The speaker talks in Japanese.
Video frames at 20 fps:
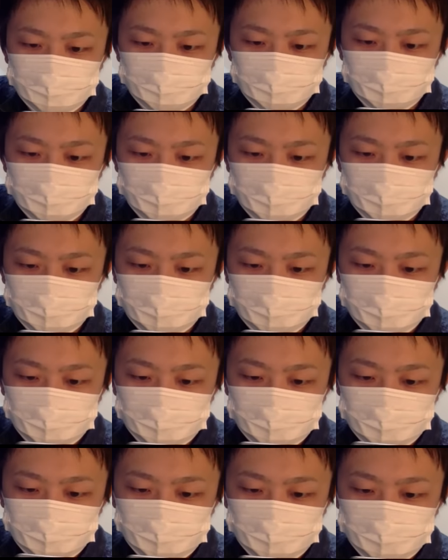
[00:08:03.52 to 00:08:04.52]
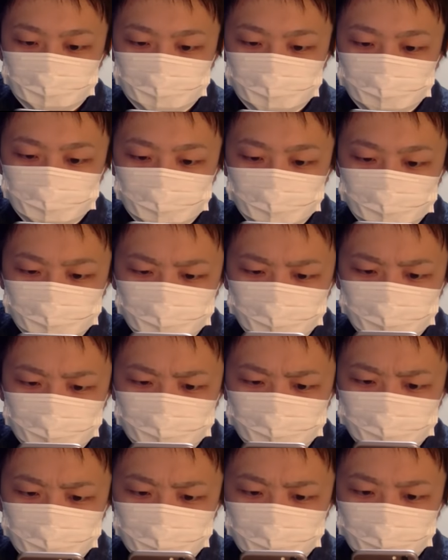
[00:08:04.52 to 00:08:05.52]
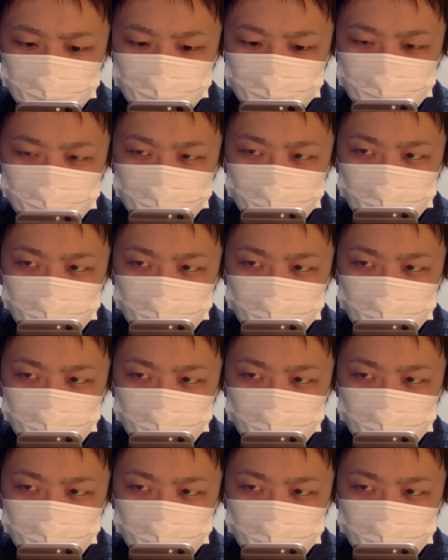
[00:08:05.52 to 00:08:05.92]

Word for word: 入れてる？そんなことないよね。